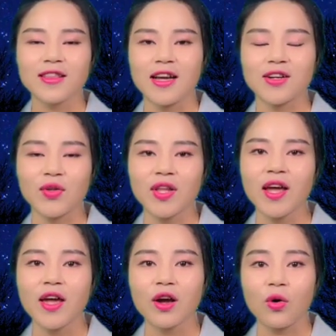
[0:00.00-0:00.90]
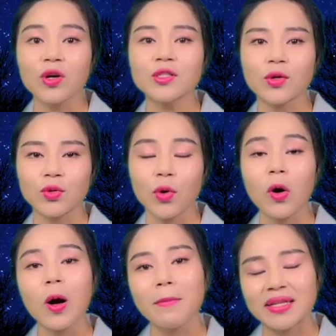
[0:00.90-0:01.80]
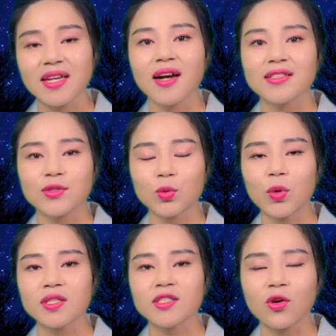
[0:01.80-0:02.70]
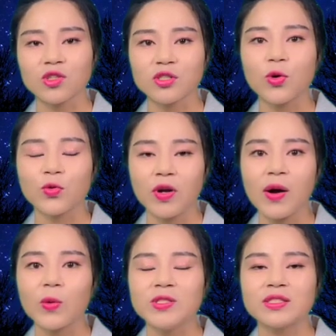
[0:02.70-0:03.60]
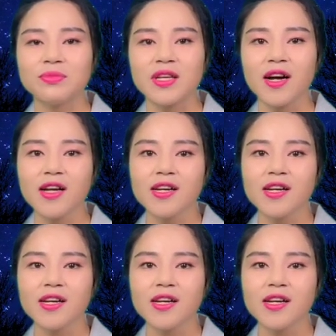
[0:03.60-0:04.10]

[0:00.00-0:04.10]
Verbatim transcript: 네, 그런데 거기서도 마찬가지로 똑같이 정신교육을 하고 있습니다.